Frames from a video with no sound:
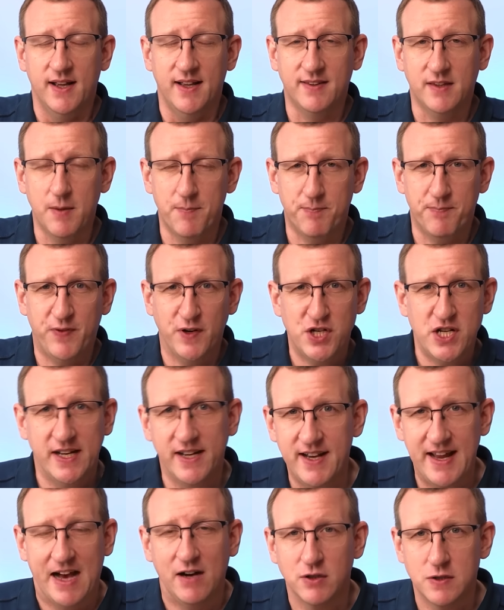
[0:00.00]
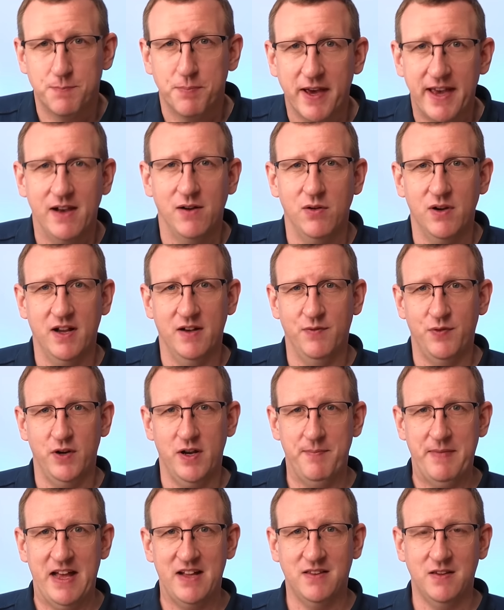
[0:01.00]
es gibt verschiedene Ausprägungen
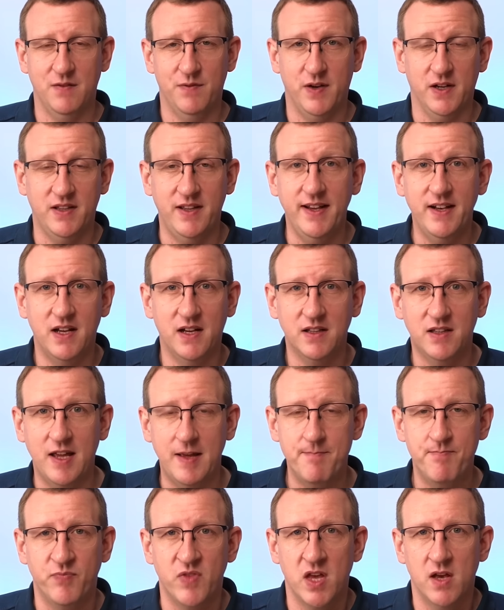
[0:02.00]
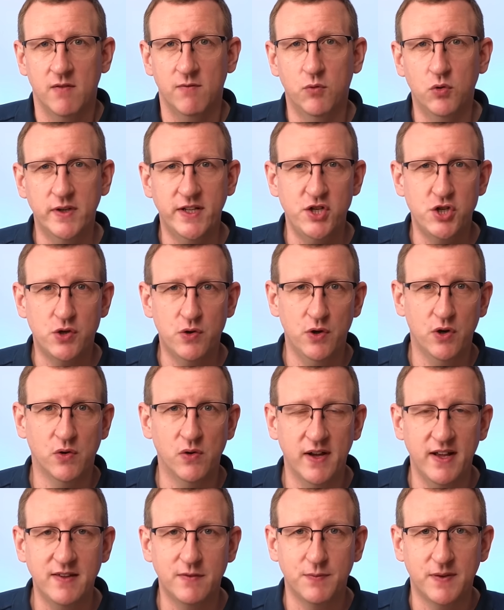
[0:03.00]
von dem Herzinfarkt, je nachdem, wo die
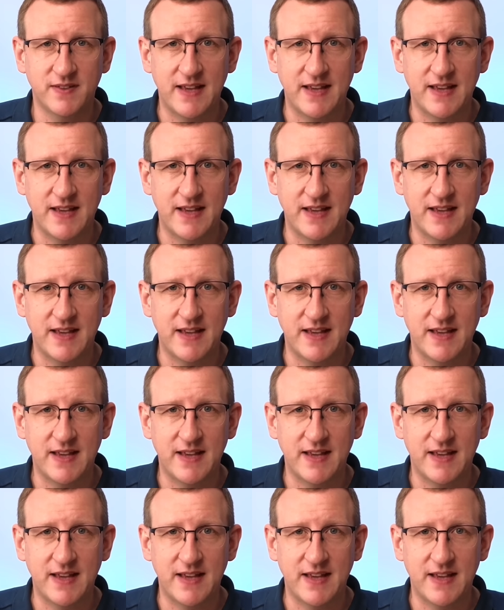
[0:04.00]
Störung ist.